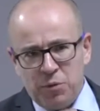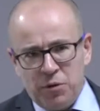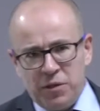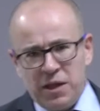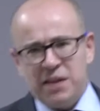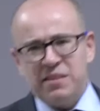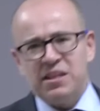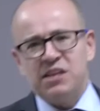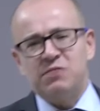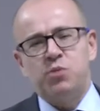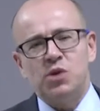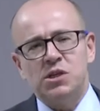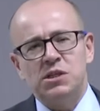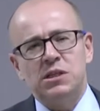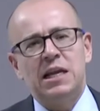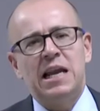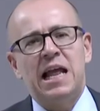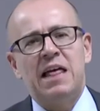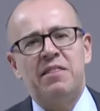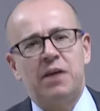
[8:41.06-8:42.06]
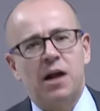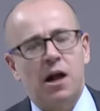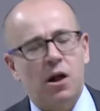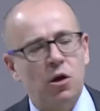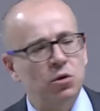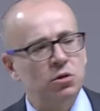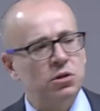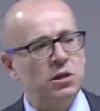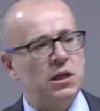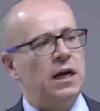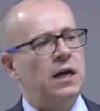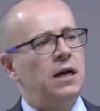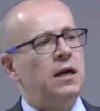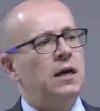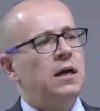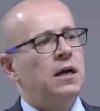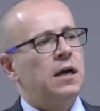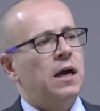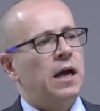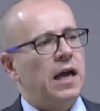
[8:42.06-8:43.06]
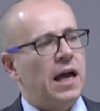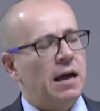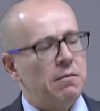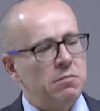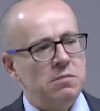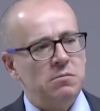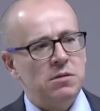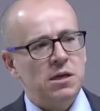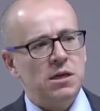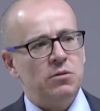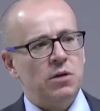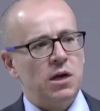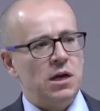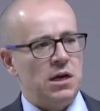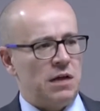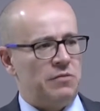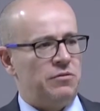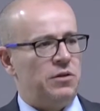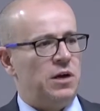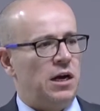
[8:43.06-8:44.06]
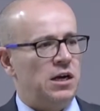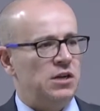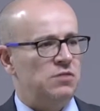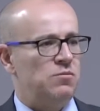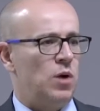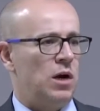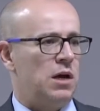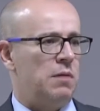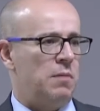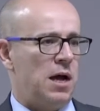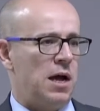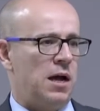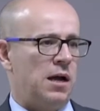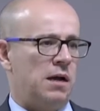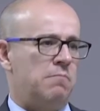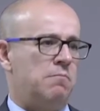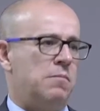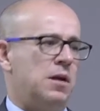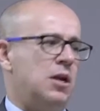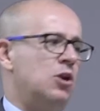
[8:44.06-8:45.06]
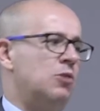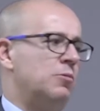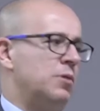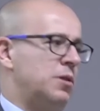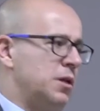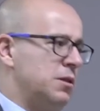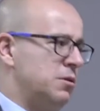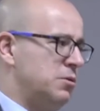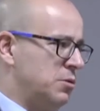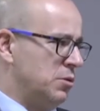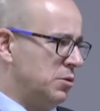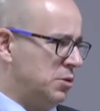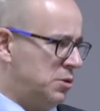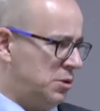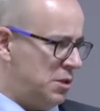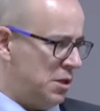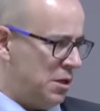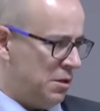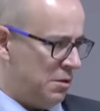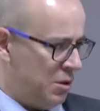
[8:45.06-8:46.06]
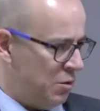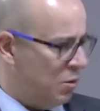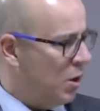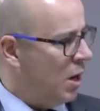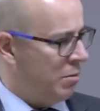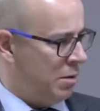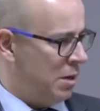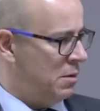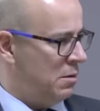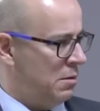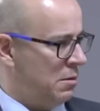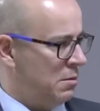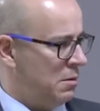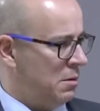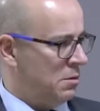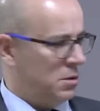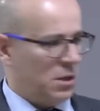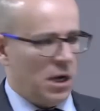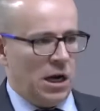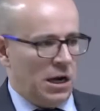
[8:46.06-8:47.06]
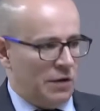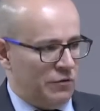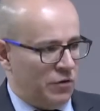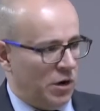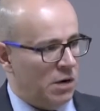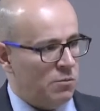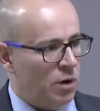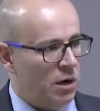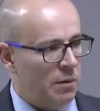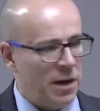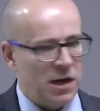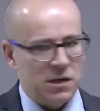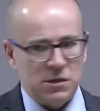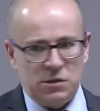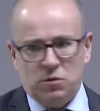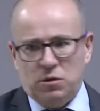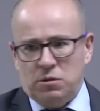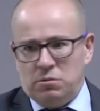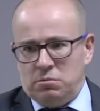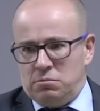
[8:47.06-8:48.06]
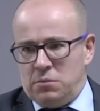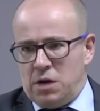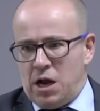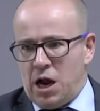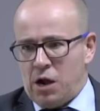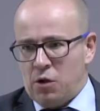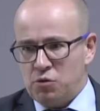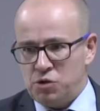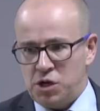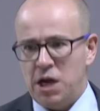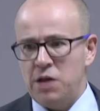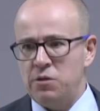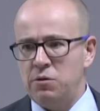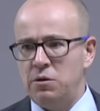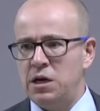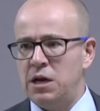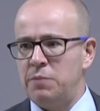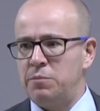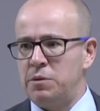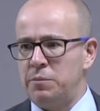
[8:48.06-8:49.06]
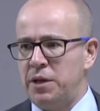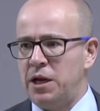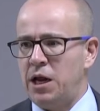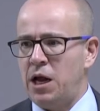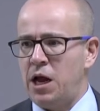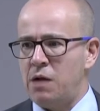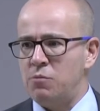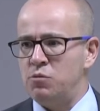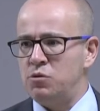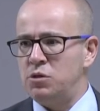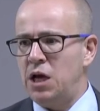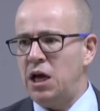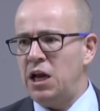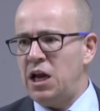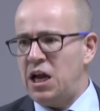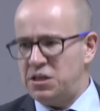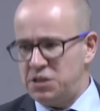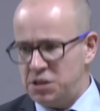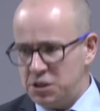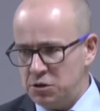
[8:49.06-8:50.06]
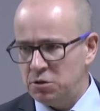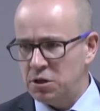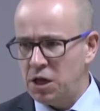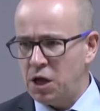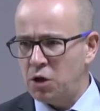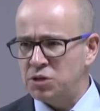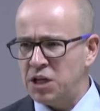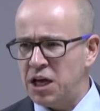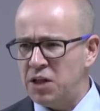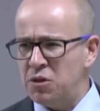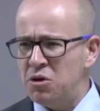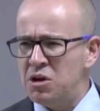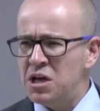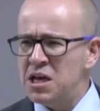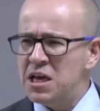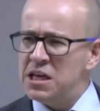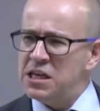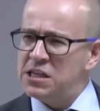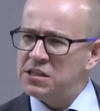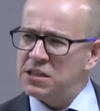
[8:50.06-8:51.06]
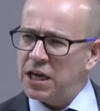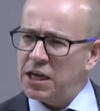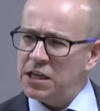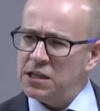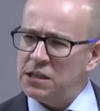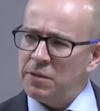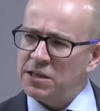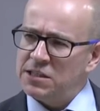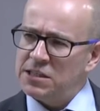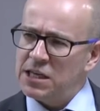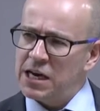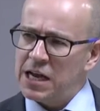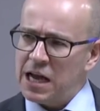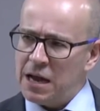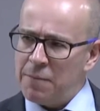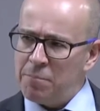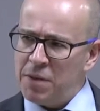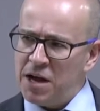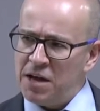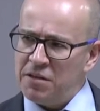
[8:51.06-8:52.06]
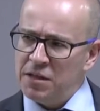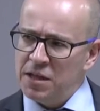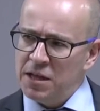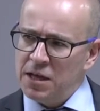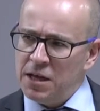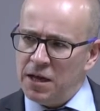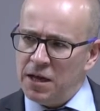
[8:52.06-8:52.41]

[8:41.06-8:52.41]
poder después de la derrota que ha vivido el nacionalismo alemán en 1919? O sea, el nacionalismo alemán ha sido arrollado en la Primera Guerra Mundial, ha sido derrotado, y esta gente va a ser capaz